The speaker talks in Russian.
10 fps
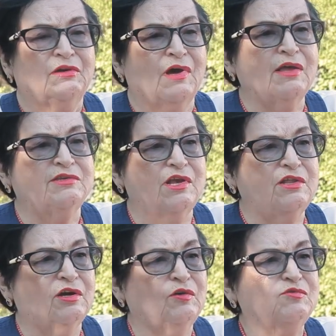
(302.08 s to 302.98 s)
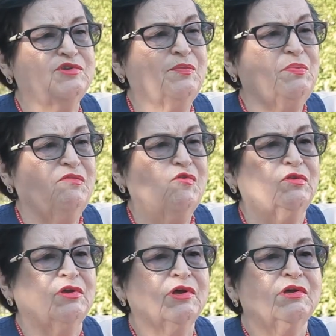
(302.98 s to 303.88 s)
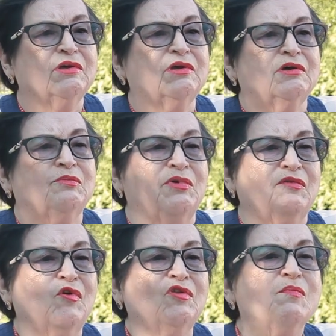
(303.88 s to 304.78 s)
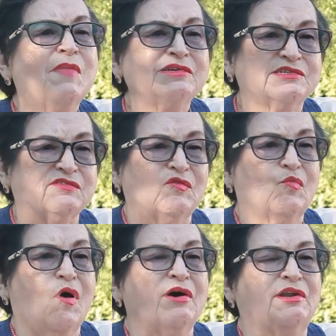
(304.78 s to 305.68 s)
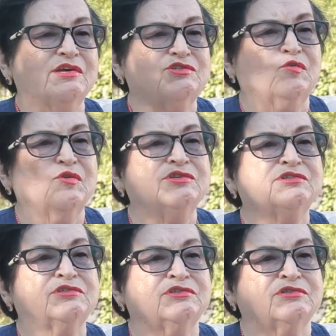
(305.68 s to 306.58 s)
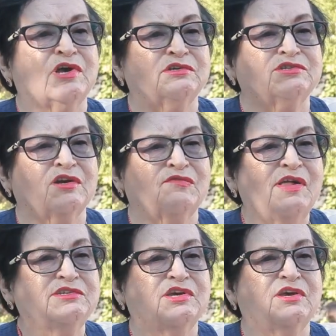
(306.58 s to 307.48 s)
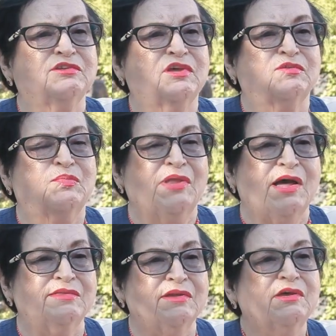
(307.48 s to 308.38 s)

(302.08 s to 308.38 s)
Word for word: отдельных людей привел, привел к массовому аресту и сорвался этот план.